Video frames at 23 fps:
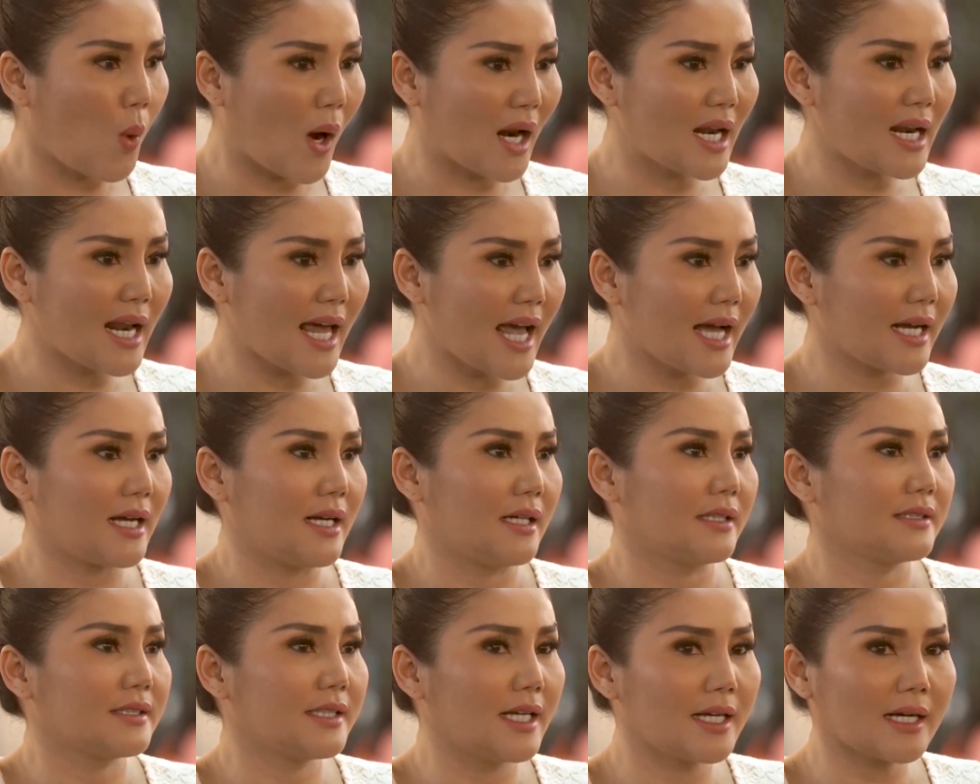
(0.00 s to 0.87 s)
วันแรก
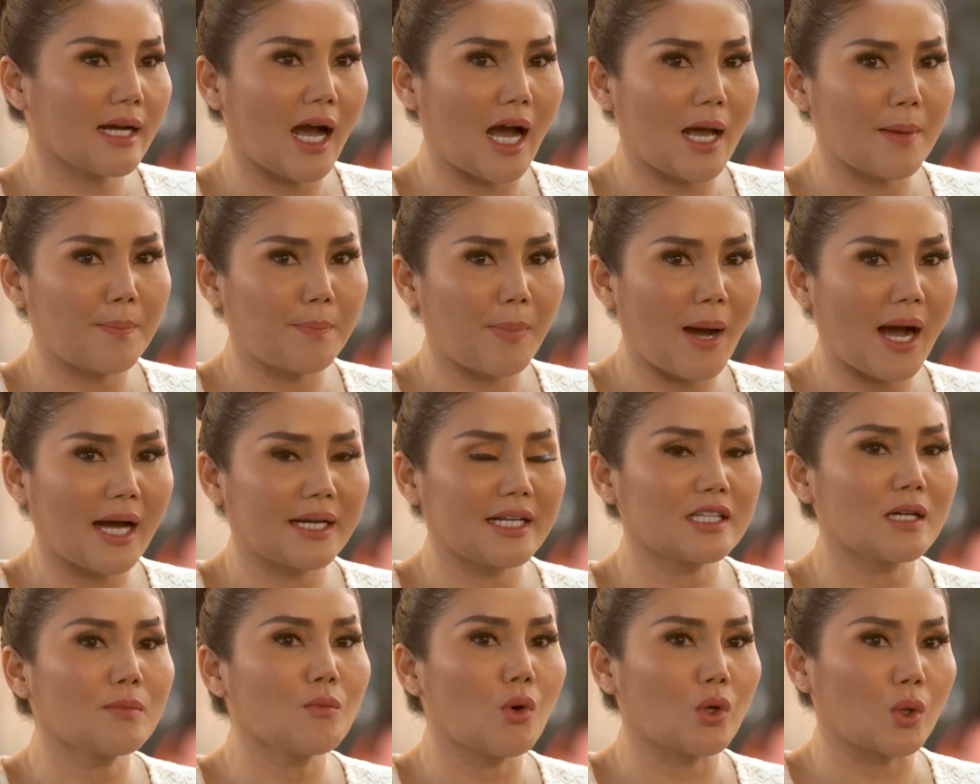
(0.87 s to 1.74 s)
อ่ะ เจ๊ขายปลา
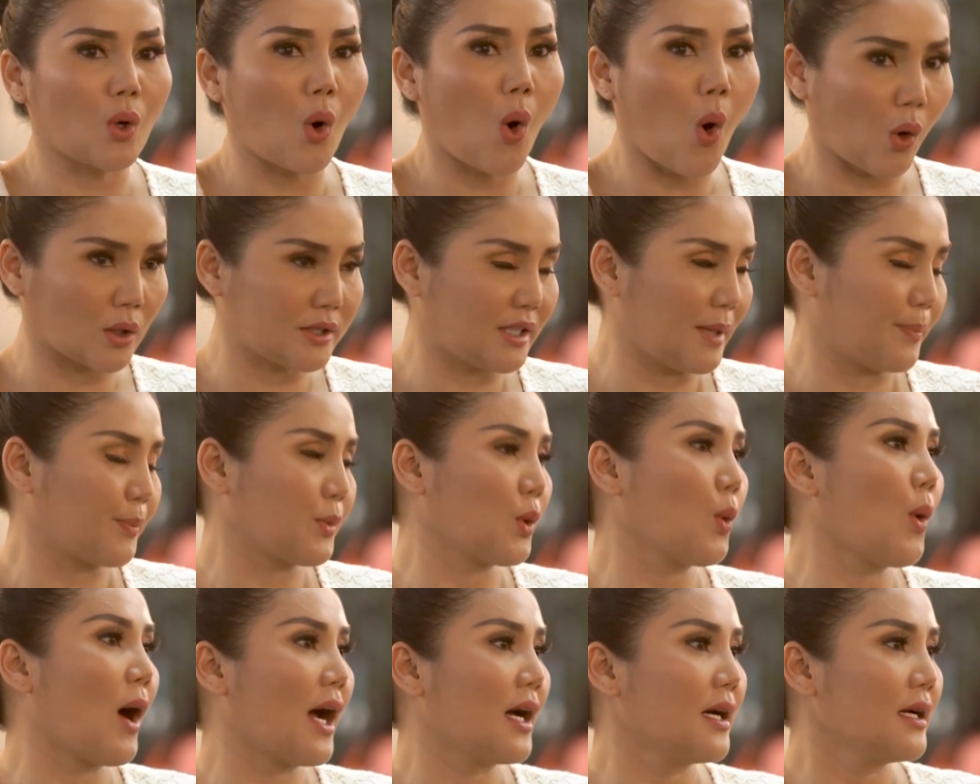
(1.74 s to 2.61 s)
ได้ทั้งหมด
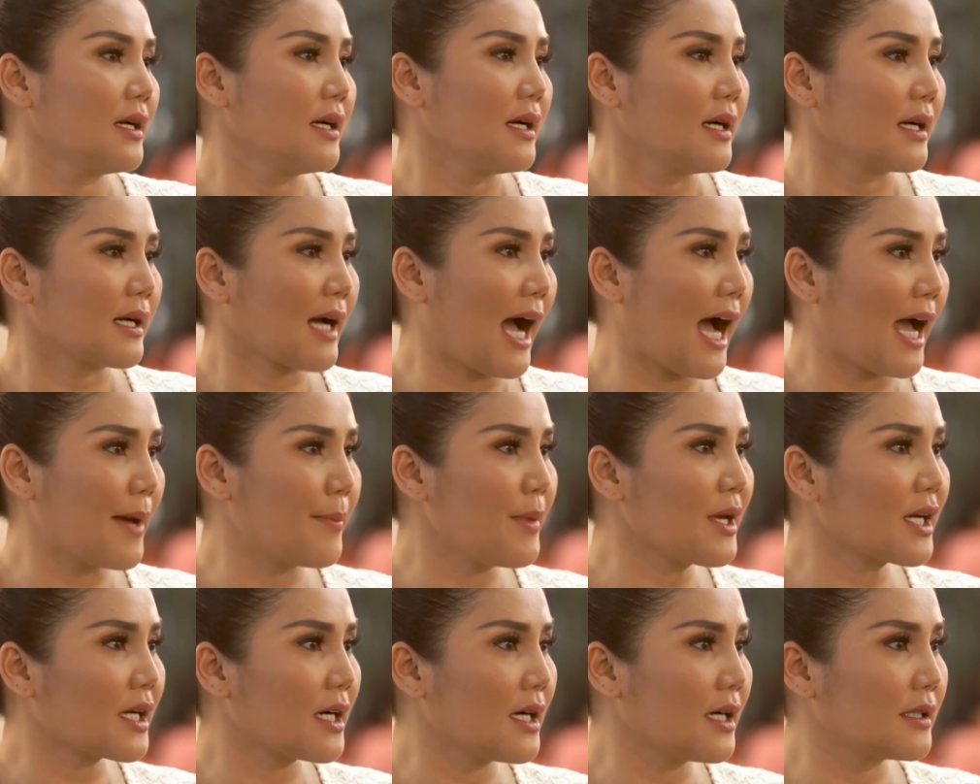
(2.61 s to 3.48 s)
60 ตัวขาย
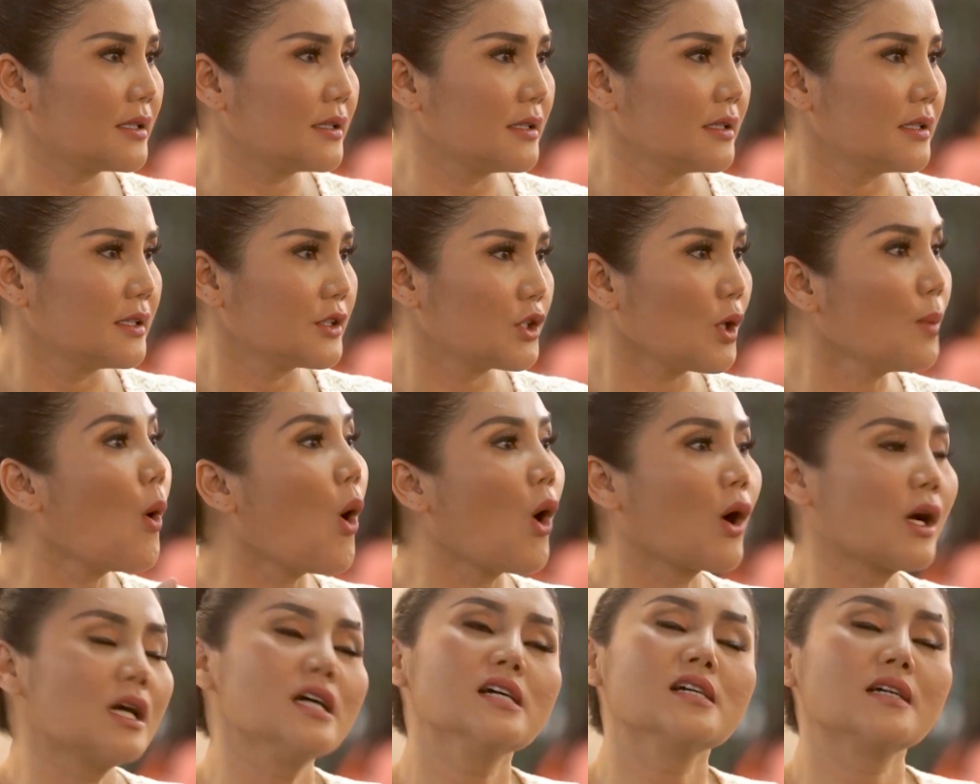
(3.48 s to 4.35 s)
ไม่เกินชั่วโม
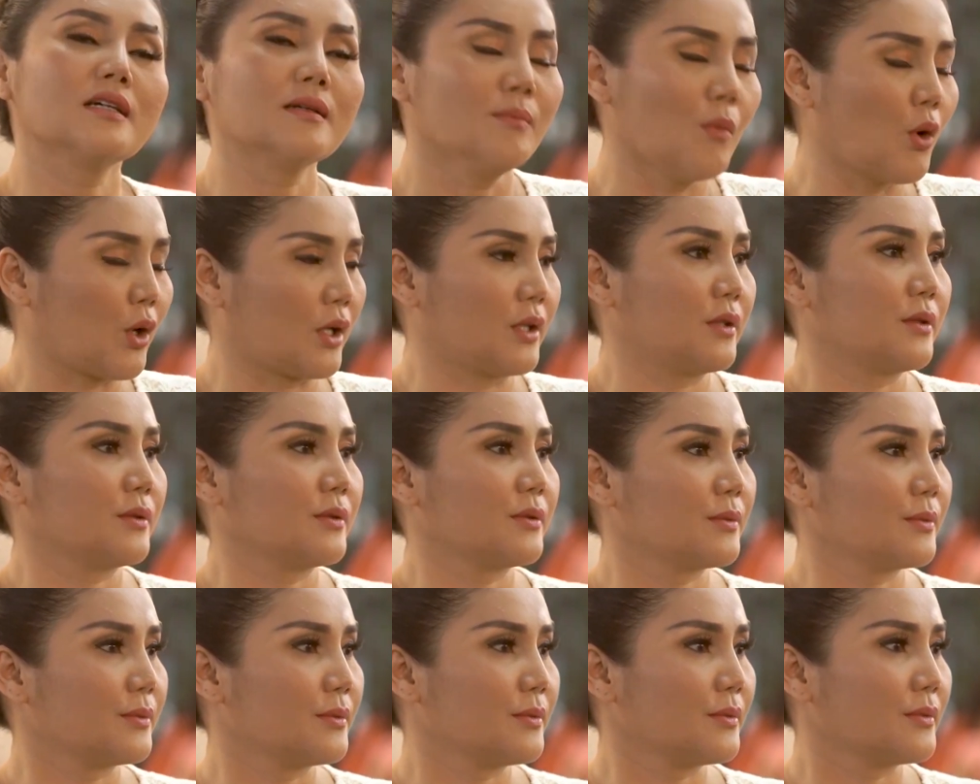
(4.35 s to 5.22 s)
งครึ่งหมด
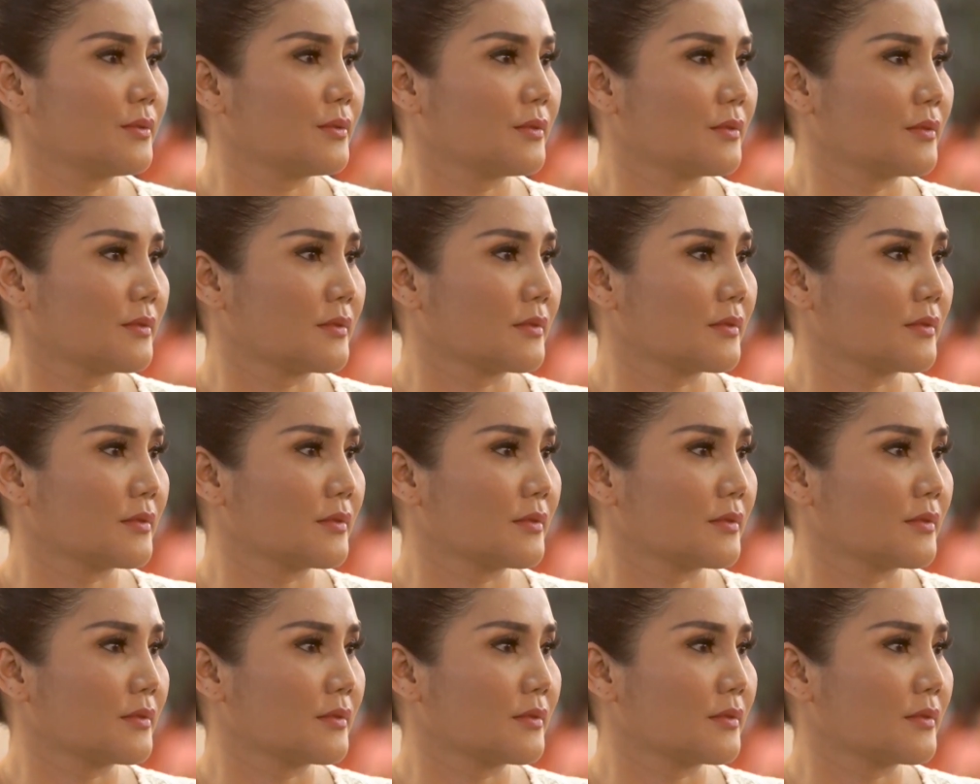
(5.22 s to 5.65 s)
โอ้โห